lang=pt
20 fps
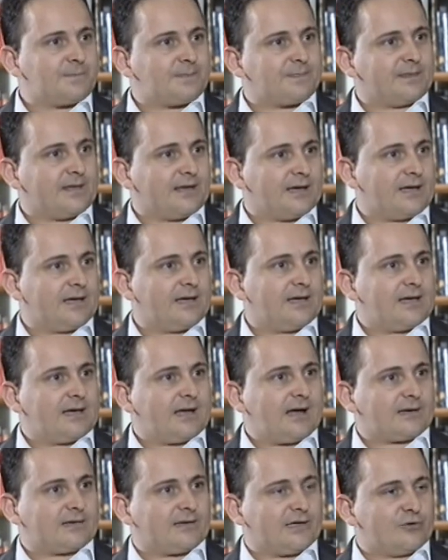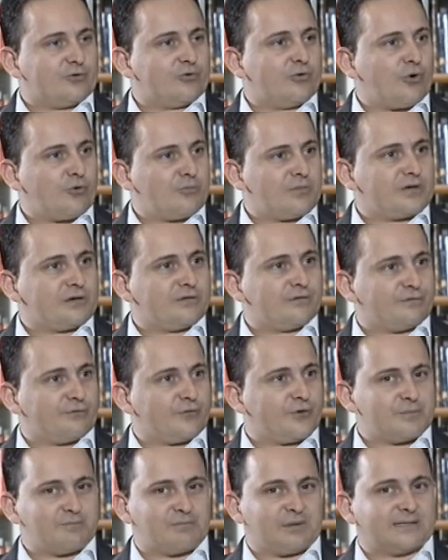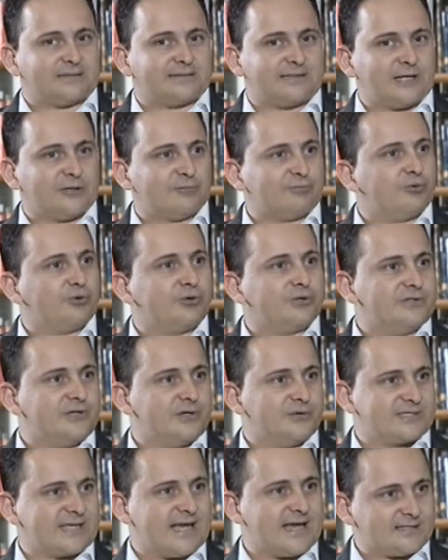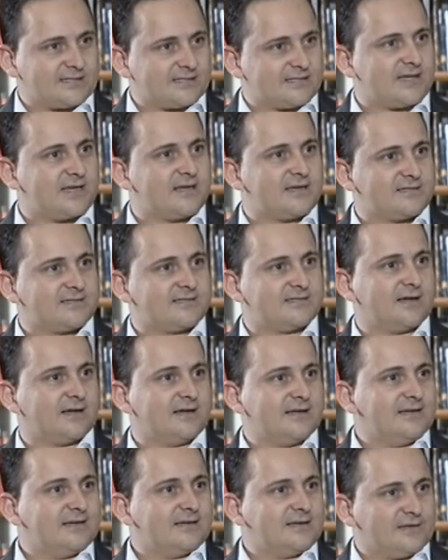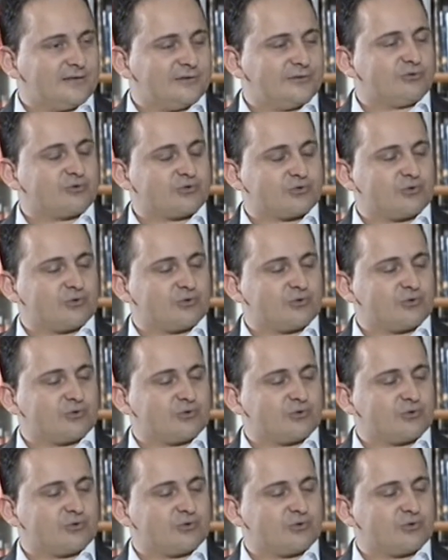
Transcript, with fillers: Né? Aquele homem que foi plantado por Deus, a essência que Deus